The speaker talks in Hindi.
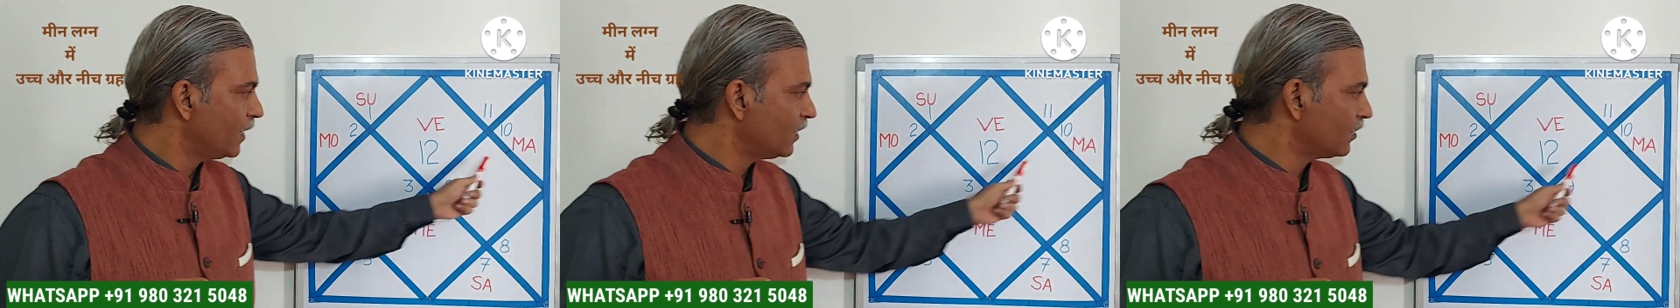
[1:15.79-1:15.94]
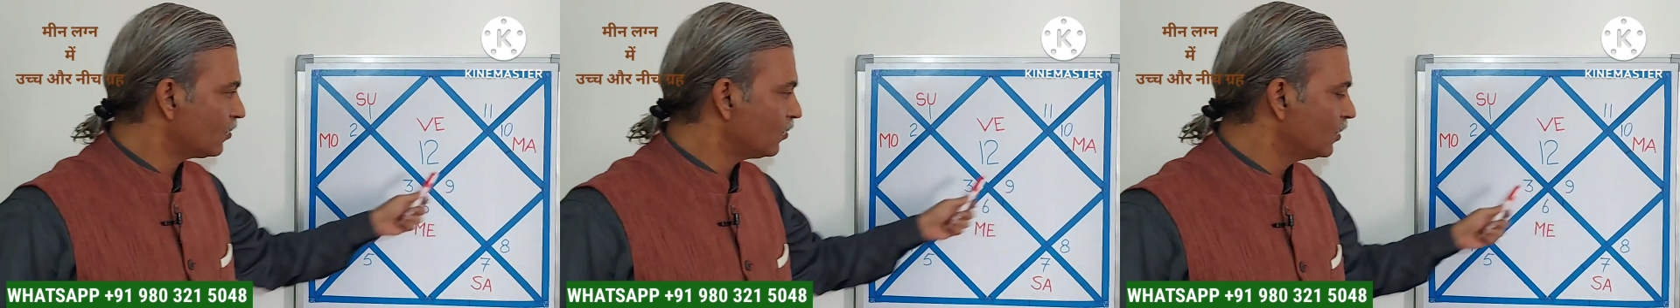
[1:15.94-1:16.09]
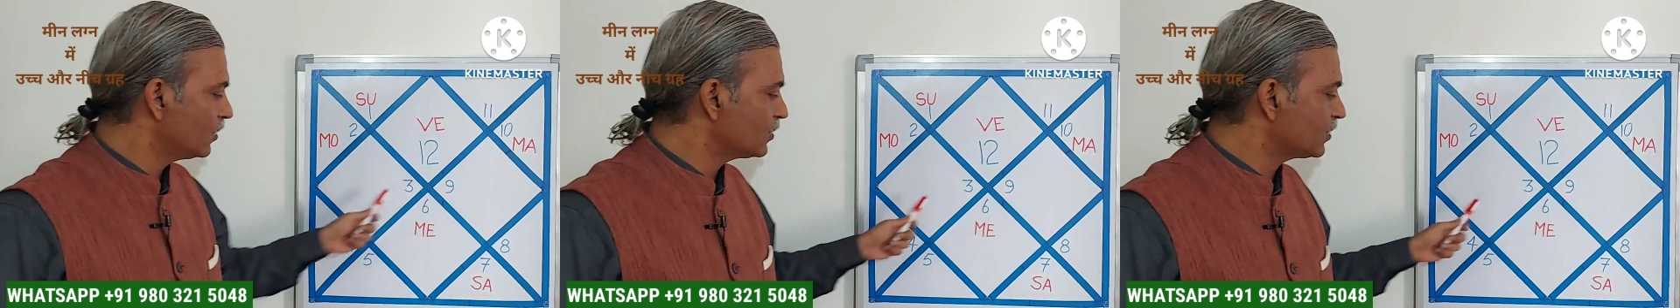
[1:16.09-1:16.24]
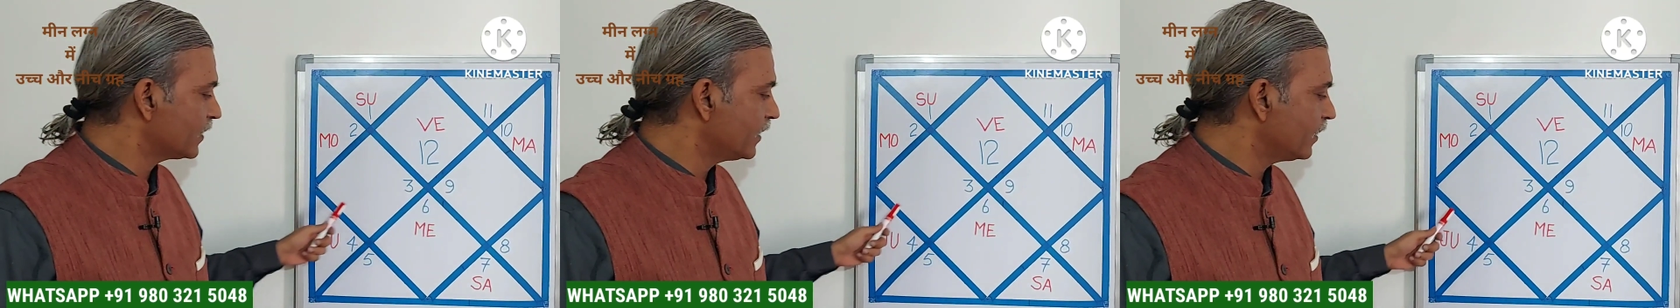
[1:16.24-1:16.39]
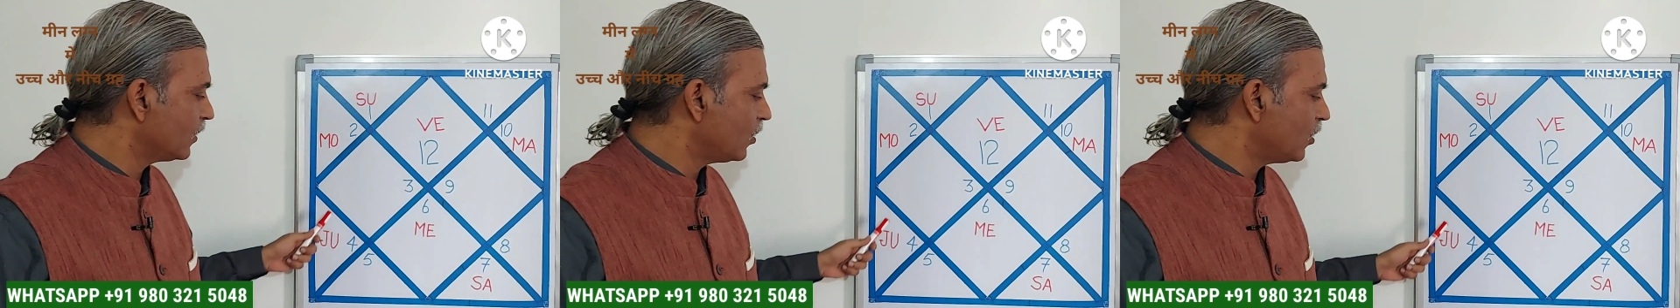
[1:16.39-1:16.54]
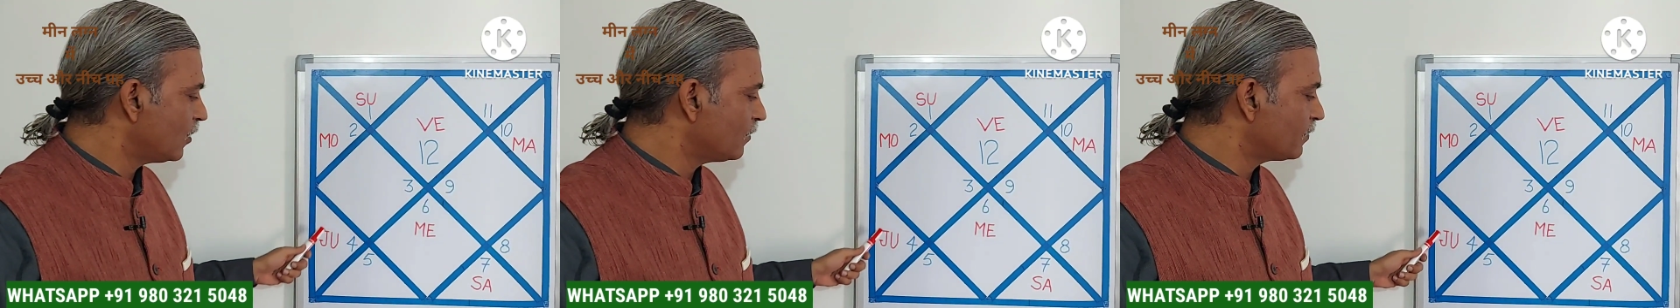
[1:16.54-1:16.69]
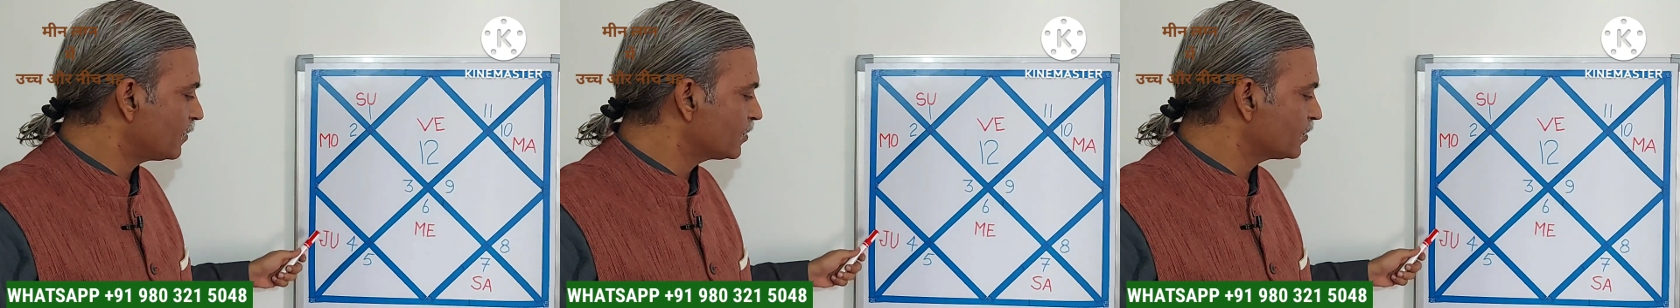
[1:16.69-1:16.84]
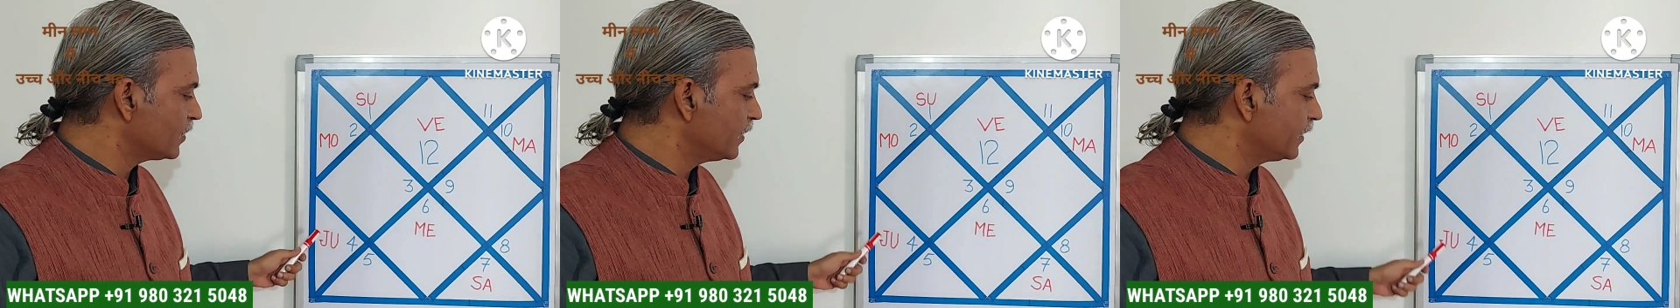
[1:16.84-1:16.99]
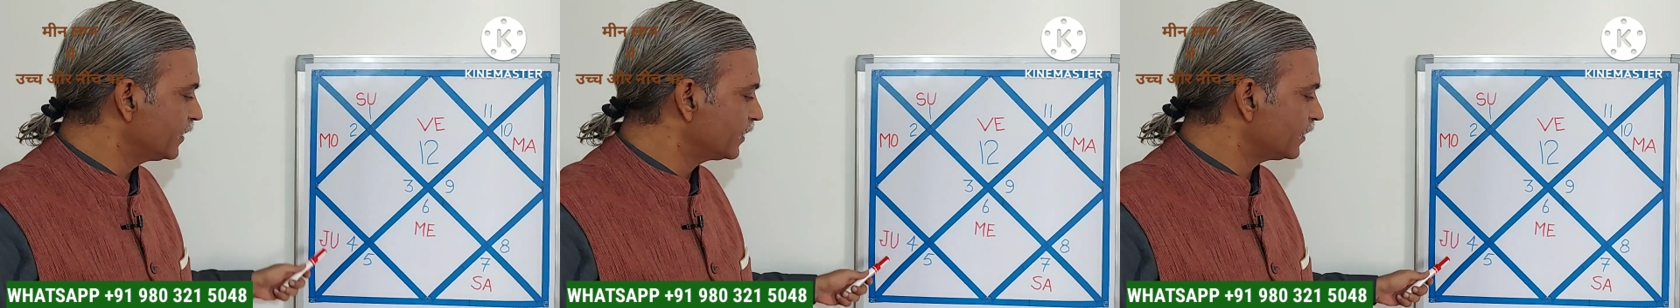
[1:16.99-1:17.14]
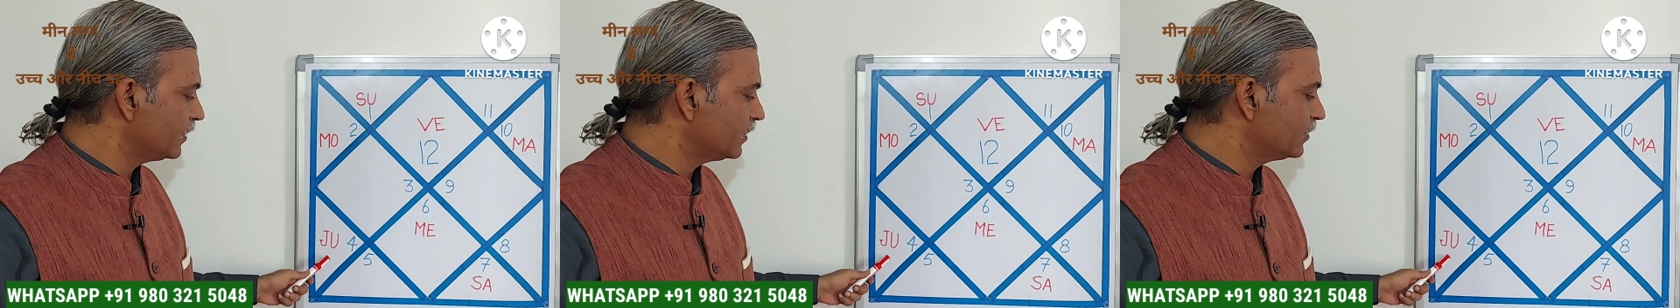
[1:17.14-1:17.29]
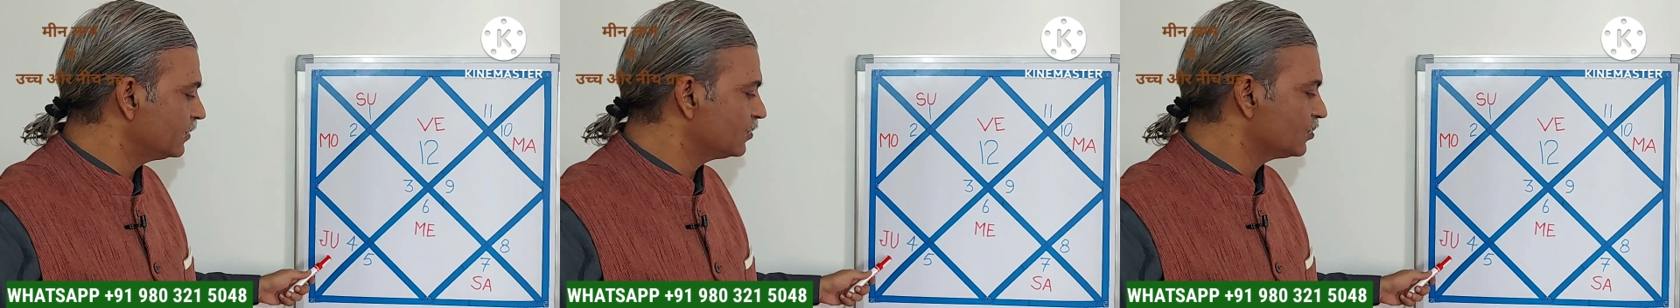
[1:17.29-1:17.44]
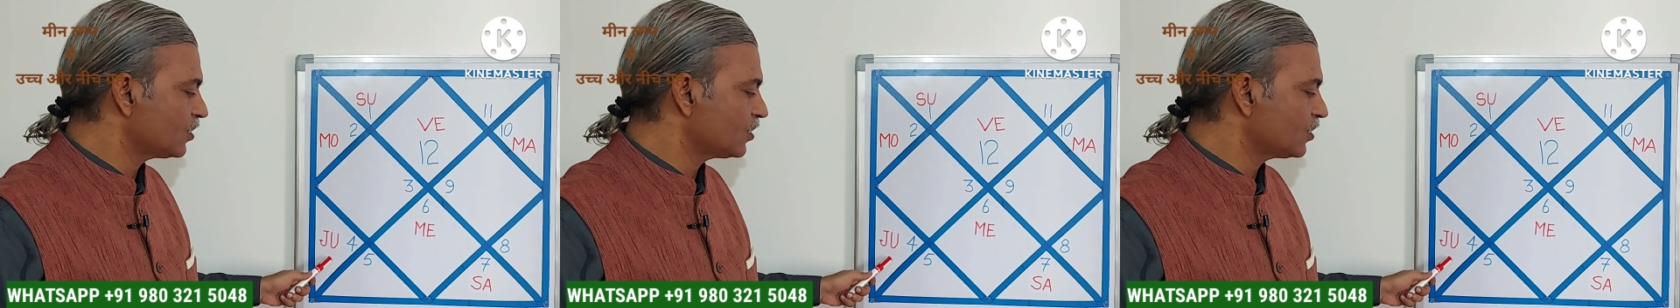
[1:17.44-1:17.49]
बिल्कुल इसके ऑपोजिट